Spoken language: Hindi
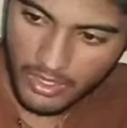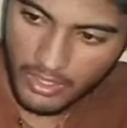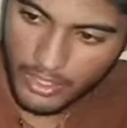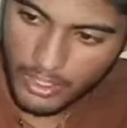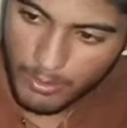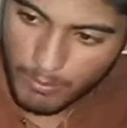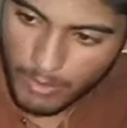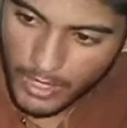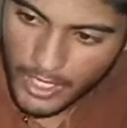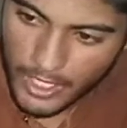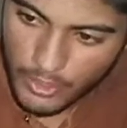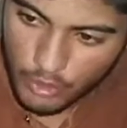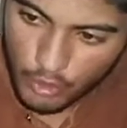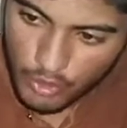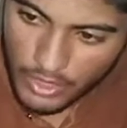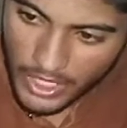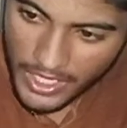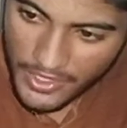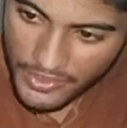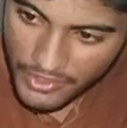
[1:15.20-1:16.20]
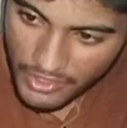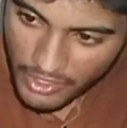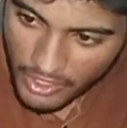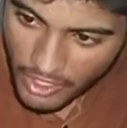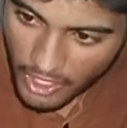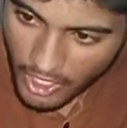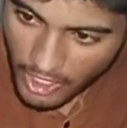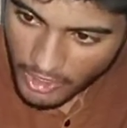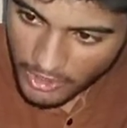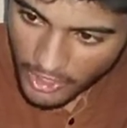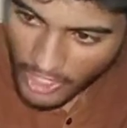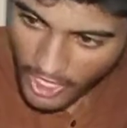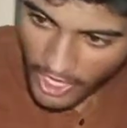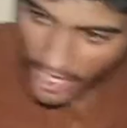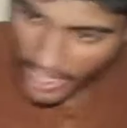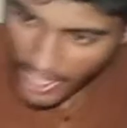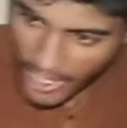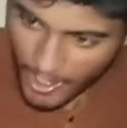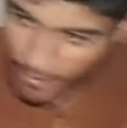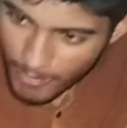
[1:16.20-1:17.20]
अरे भाई तो गाइस काटा
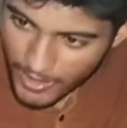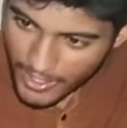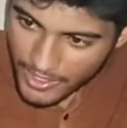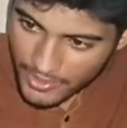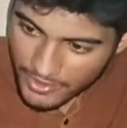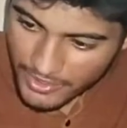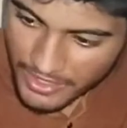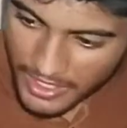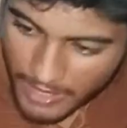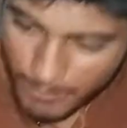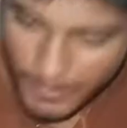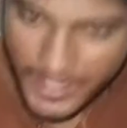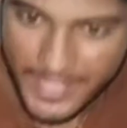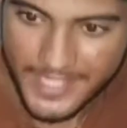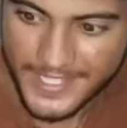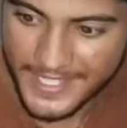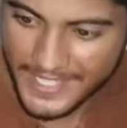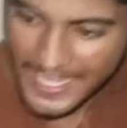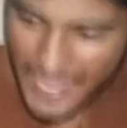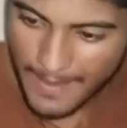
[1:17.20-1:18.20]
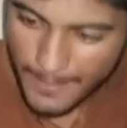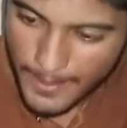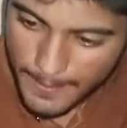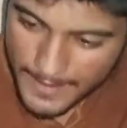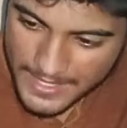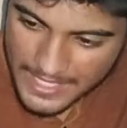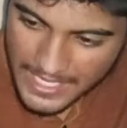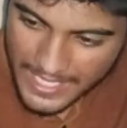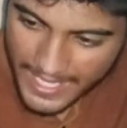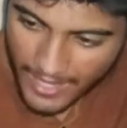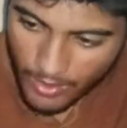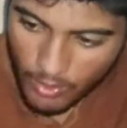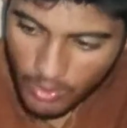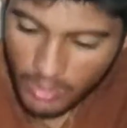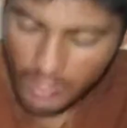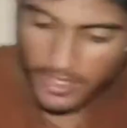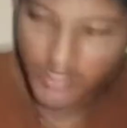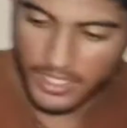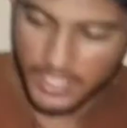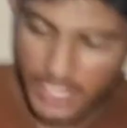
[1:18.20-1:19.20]
है भाई इसने भाई जरा कैमरा पास लेके आओ
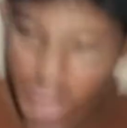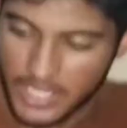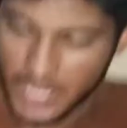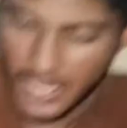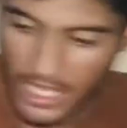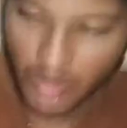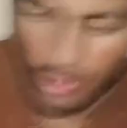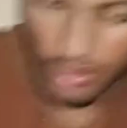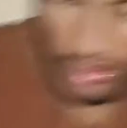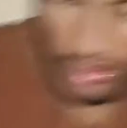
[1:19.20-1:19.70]
ये दिखा दो